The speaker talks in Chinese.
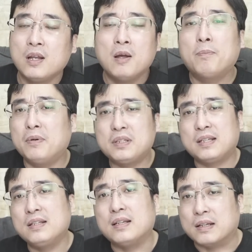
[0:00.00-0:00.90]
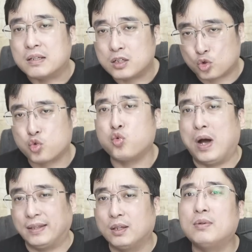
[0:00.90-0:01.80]
不仅仅是
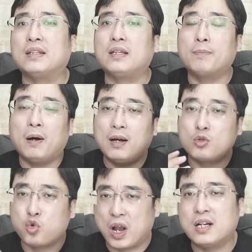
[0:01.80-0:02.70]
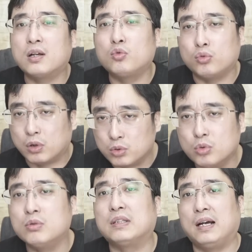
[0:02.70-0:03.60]
船的问题，包含船上所
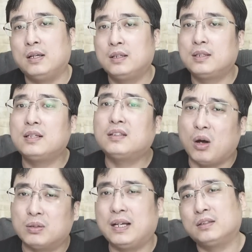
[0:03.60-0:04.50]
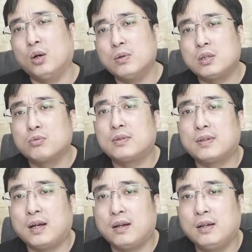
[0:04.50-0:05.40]
用的这些导弹都是如此
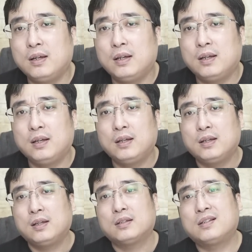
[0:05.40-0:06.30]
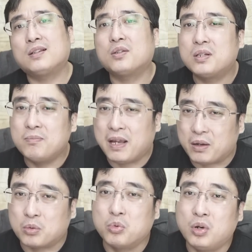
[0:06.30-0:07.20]
啊！这就是美
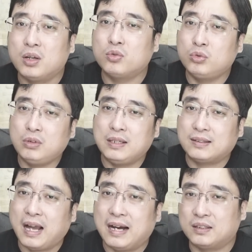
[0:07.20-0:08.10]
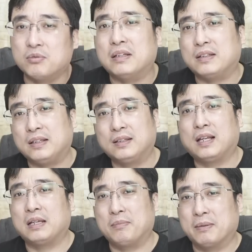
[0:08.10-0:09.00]
国最大的问题，大
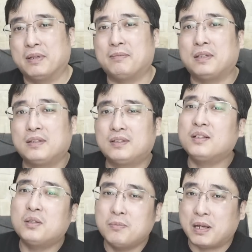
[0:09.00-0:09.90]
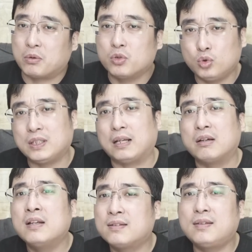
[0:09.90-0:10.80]
家明白吗？这就是美国最大的
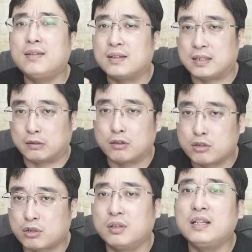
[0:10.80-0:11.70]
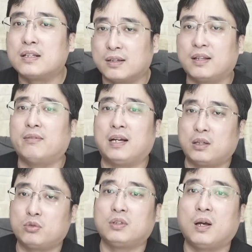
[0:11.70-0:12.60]
自己的实力正在往下
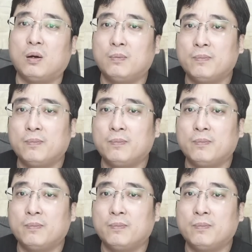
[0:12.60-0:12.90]
去掉，